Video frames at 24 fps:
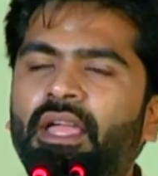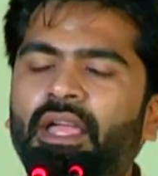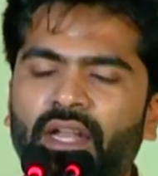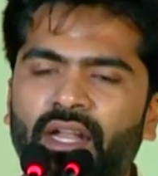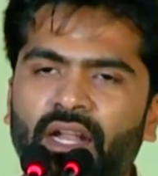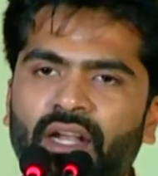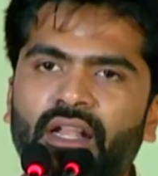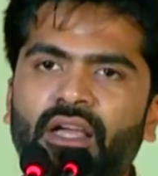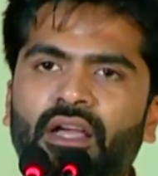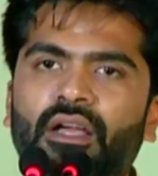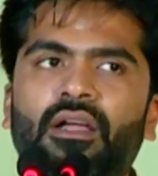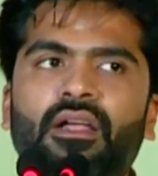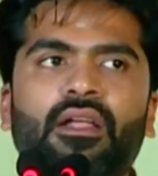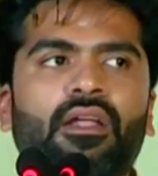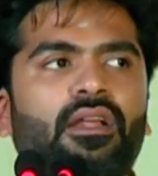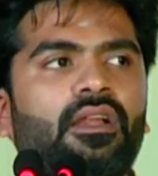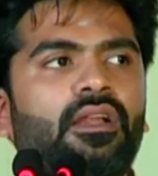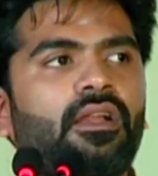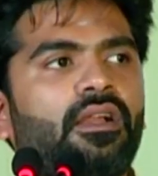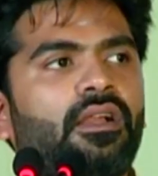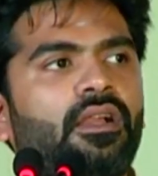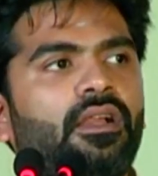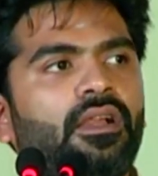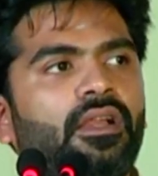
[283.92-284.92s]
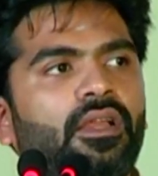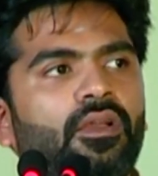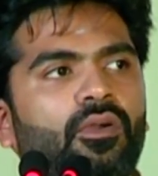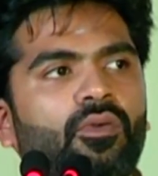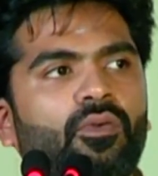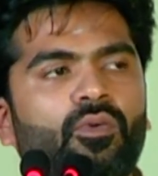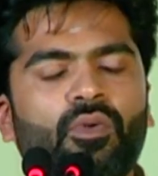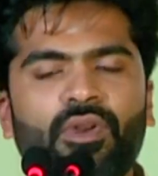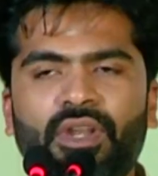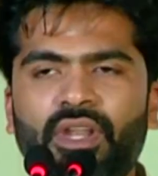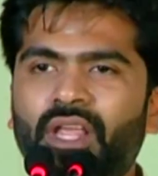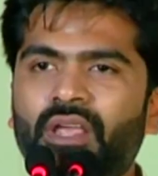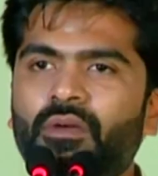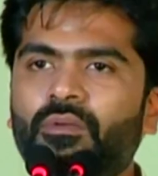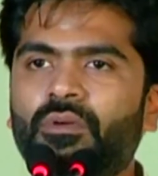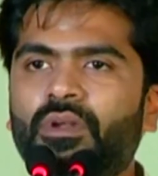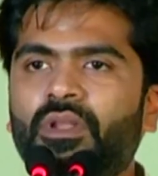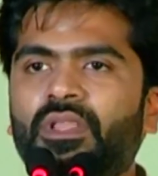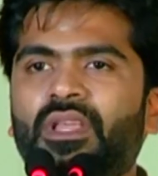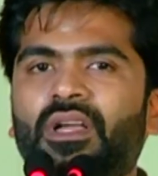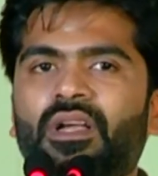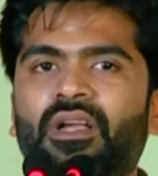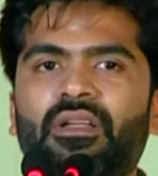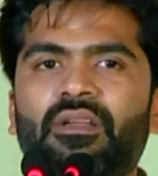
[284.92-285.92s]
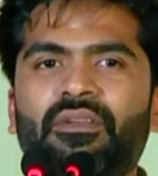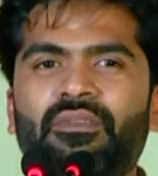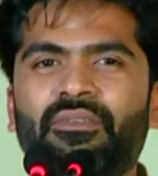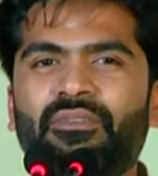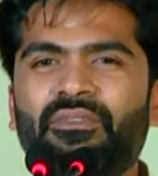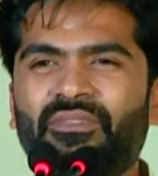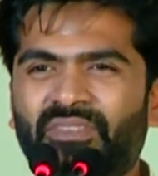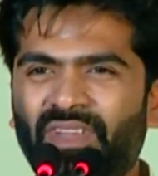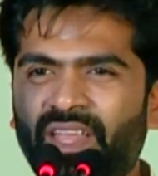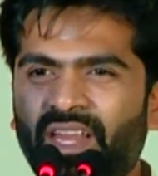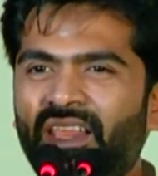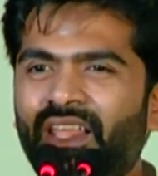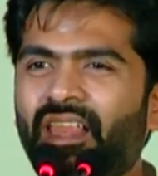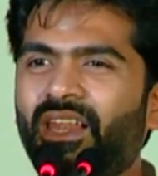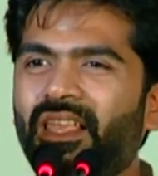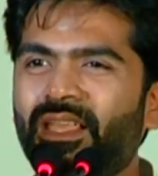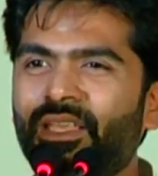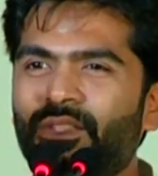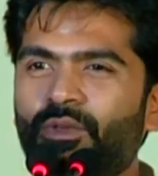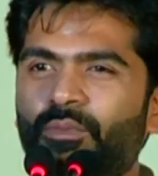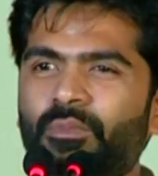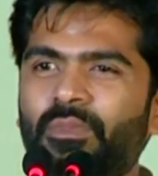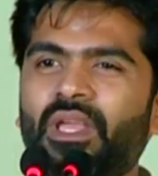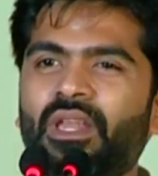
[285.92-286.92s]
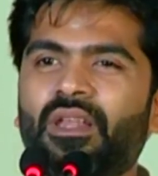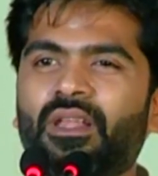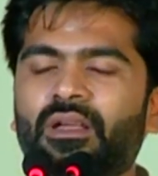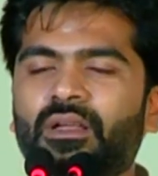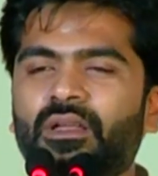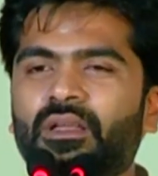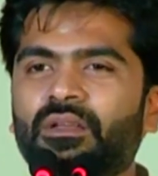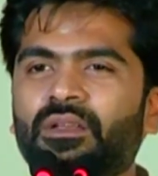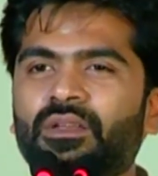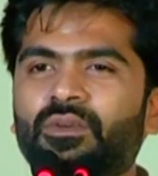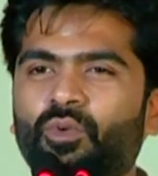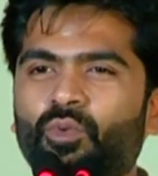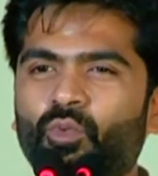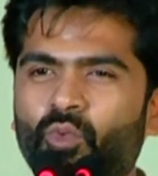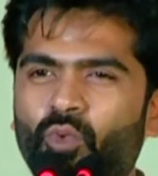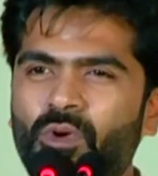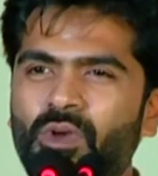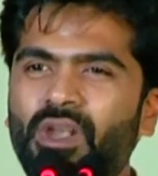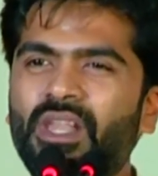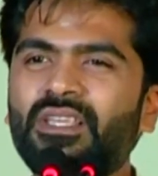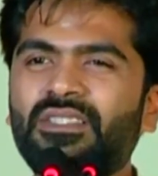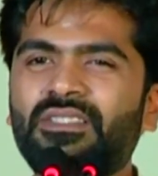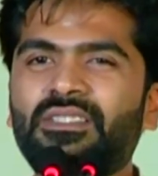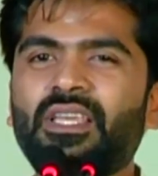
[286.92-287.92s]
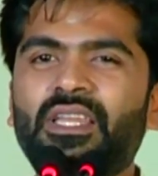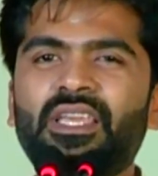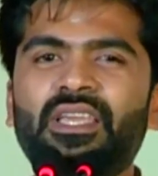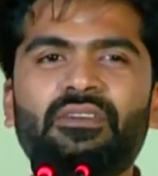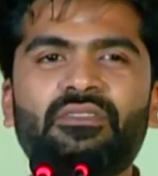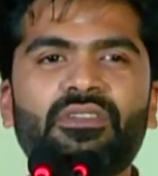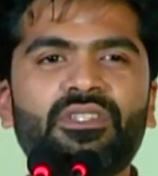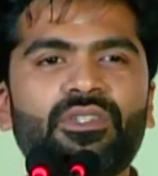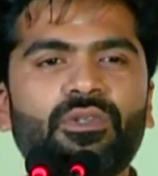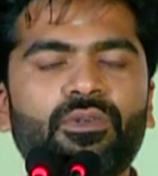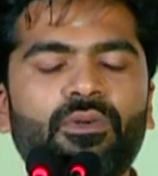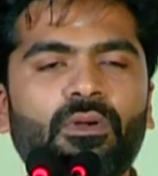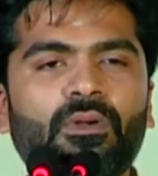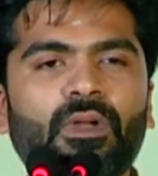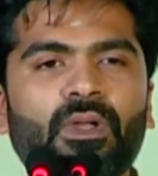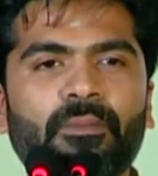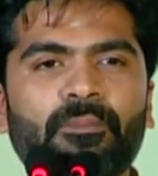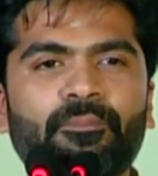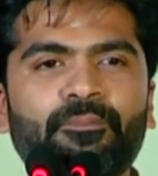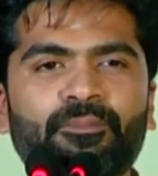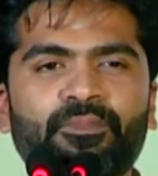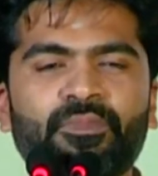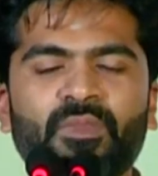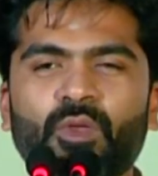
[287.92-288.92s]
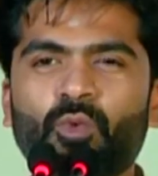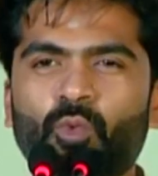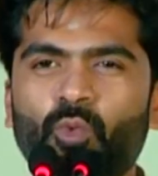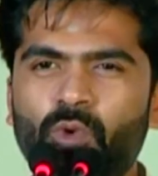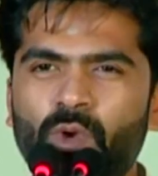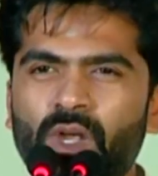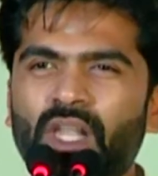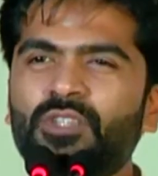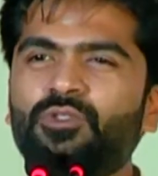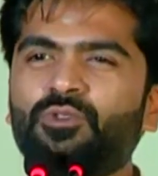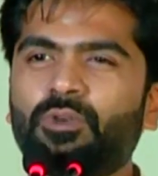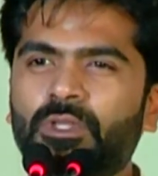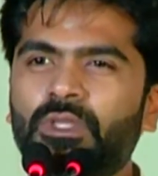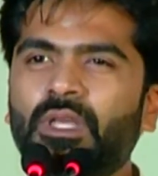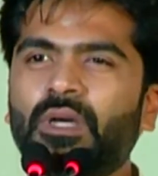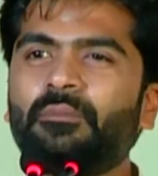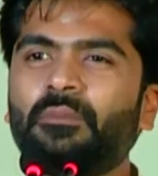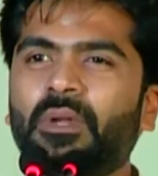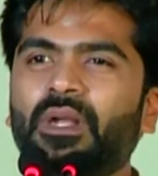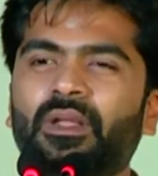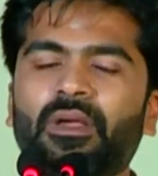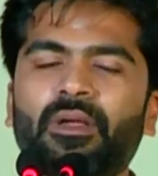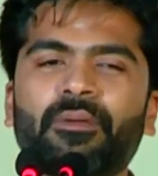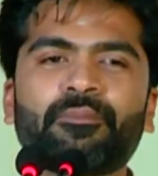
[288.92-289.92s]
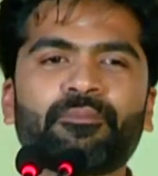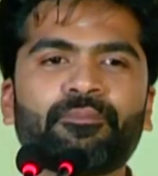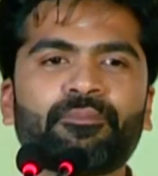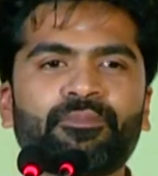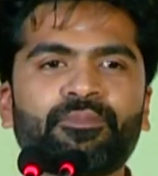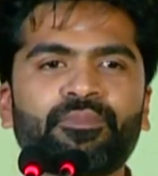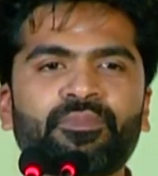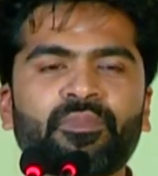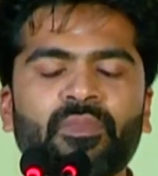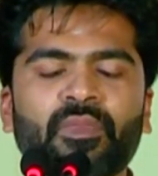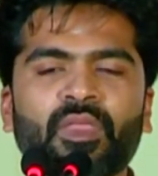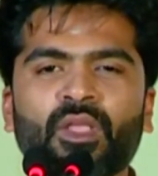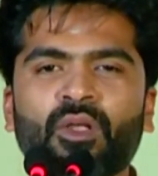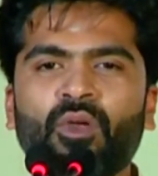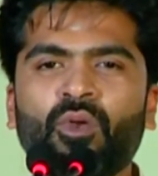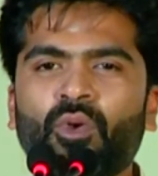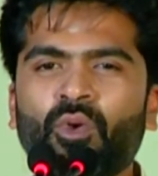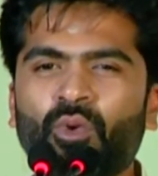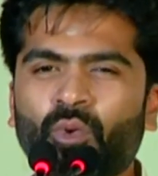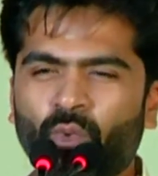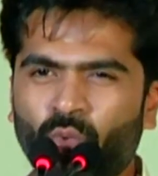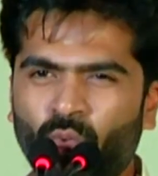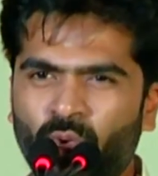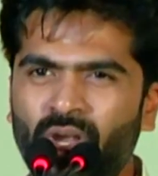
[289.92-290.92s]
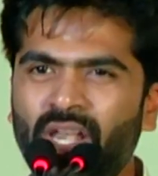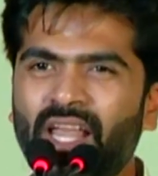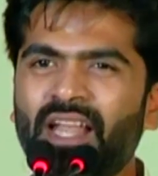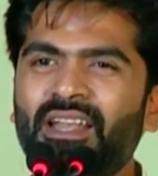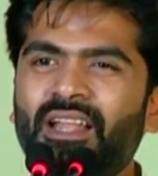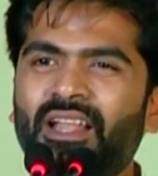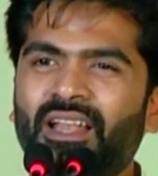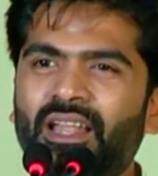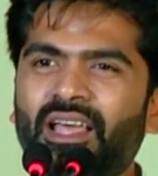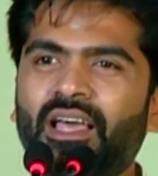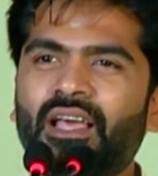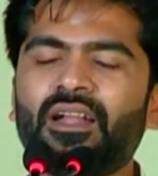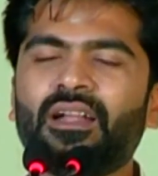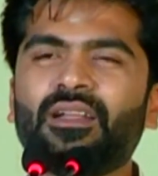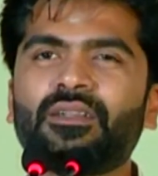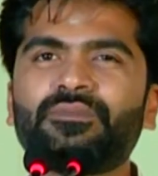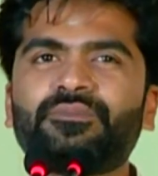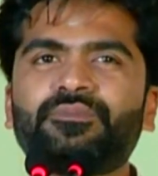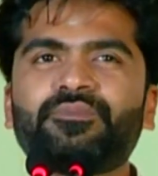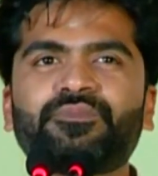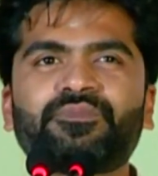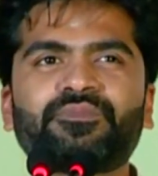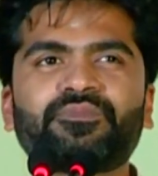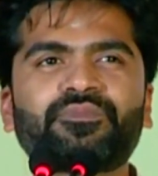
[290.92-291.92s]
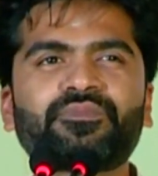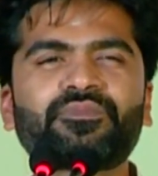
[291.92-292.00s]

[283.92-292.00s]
என்னன்னா ஒன்றே ஒன்று தாங்க வெளியில் எதுவுமே இல்லைங்க உள்ள சரியாக வச்சுக்கோங்க உள்ள சுத்தம் பண்ணுங்க உள்ள நல்லா இருக்கும்